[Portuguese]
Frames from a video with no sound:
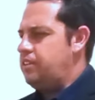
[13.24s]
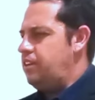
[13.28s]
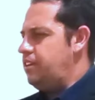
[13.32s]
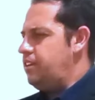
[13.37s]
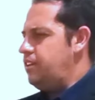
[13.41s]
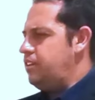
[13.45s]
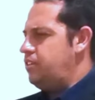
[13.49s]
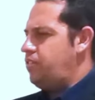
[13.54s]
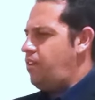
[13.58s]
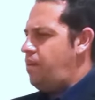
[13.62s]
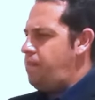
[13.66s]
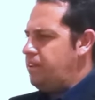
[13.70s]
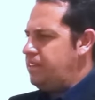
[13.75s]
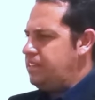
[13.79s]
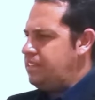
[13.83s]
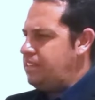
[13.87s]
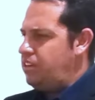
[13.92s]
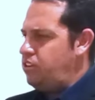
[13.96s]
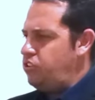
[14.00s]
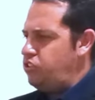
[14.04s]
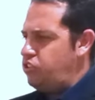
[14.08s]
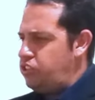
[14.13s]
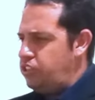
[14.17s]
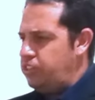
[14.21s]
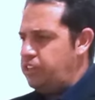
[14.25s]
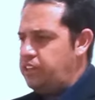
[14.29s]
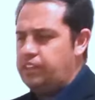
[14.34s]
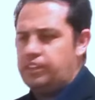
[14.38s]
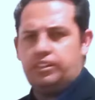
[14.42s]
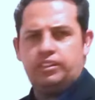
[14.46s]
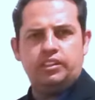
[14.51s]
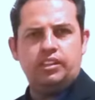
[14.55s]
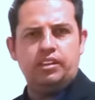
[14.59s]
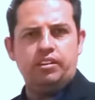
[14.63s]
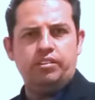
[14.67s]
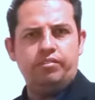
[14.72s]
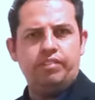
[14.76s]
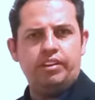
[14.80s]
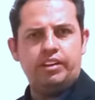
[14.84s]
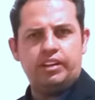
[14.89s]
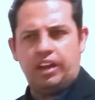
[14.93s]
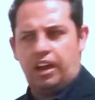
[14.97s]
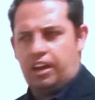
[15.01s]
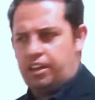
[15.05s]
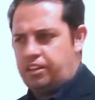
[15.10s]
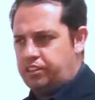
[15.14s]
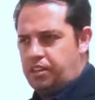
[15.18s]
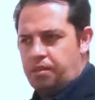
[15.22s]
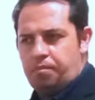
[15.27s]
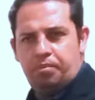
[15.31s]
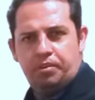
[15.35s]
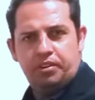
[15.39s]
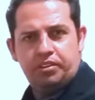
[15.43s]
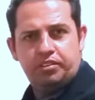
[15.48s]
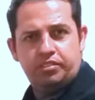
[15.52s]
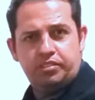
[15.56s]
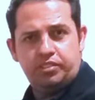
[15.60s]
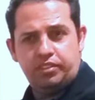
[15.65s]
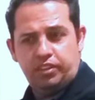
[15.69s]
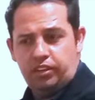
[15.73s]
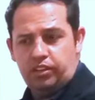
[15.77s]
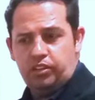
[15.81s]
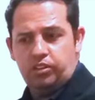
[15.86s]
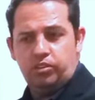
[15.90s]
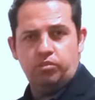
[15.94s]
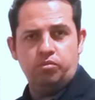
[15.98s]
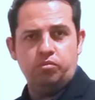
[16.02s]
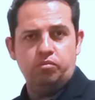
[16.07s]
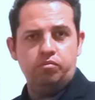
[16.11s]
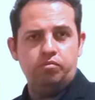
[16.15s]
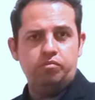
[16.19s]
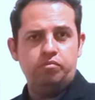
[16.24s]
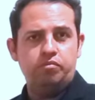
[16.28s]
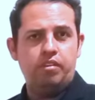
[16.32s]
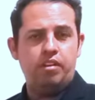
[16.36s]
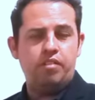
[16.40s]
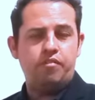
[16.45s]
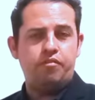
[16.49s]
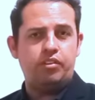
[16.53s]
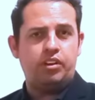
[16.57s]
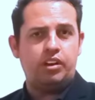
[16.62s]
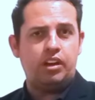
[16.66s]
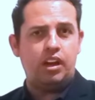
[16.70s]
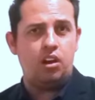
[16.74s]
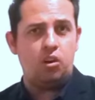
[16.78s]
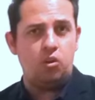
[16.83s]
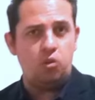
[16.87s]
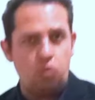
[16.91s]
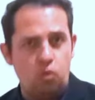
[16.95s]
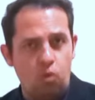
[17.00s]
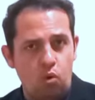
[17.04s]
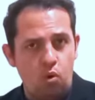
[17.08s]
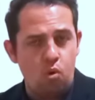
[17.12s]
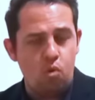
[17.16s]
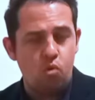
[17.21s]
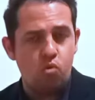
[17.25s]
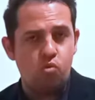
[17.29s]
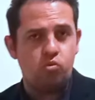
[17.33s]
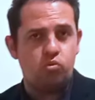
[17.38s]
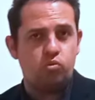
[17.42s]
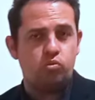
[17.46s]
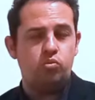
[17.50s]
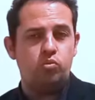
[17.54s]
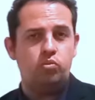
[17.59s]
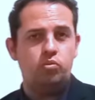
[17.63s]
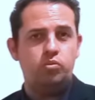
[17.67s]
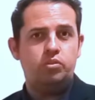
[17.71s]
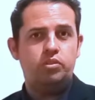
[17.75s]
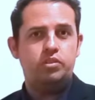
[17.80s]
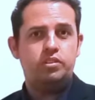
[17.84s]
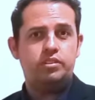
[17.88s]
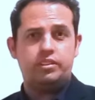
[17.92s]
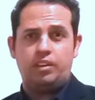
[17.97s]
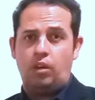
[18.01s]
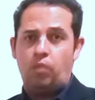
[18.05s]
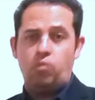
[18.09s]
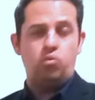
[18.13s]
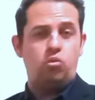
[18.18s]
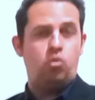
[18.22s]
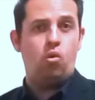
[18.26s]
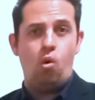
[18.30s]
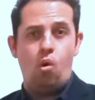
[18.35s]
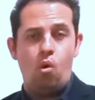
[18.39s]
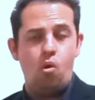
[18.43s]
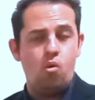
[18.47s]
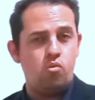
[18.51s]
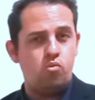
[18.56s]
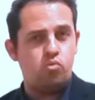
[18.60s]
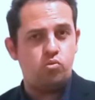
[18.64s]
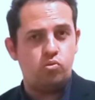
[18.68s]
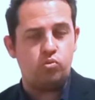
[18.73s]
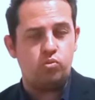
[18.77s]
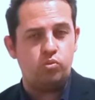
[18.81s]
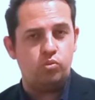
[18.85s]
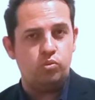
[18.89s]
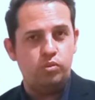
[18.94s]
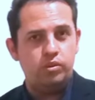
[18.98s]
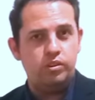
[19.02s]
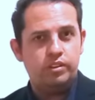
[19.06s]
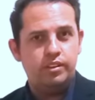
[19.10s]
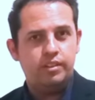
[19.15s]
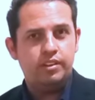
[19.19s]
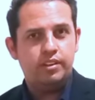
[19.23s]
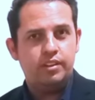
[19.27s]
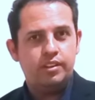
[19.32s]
Isaías vai para sarjeta, vai cair em depressão, vai ficar louco, tão louco,